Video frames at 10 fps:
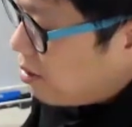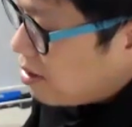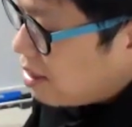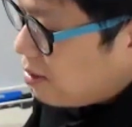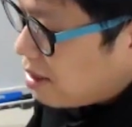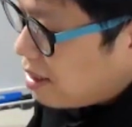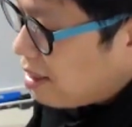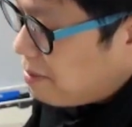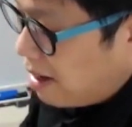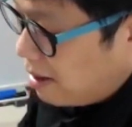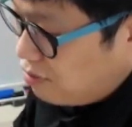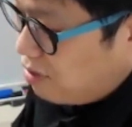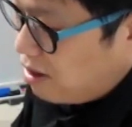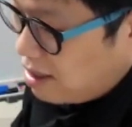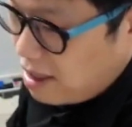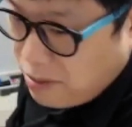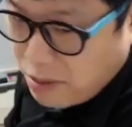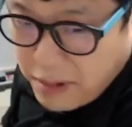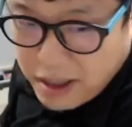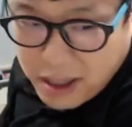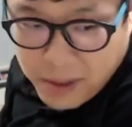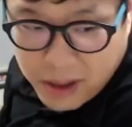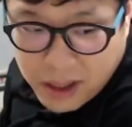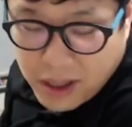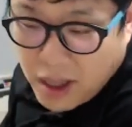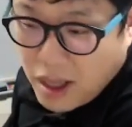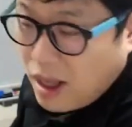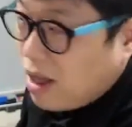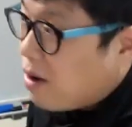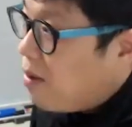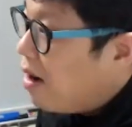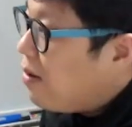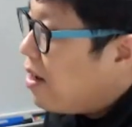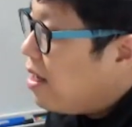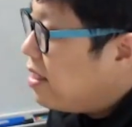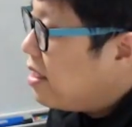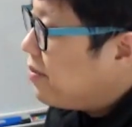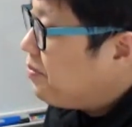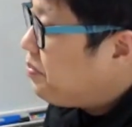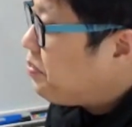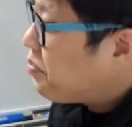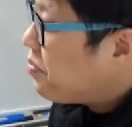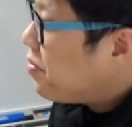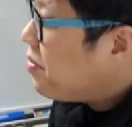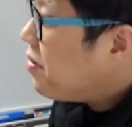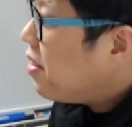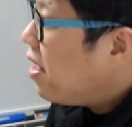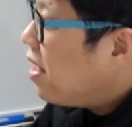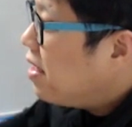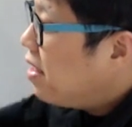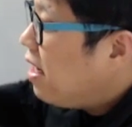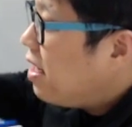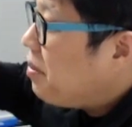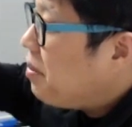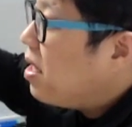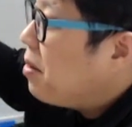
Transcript: 경제 형태를 바꾼 거야. 그게 뭔 말이냐면은 과거에는 내가 캡틴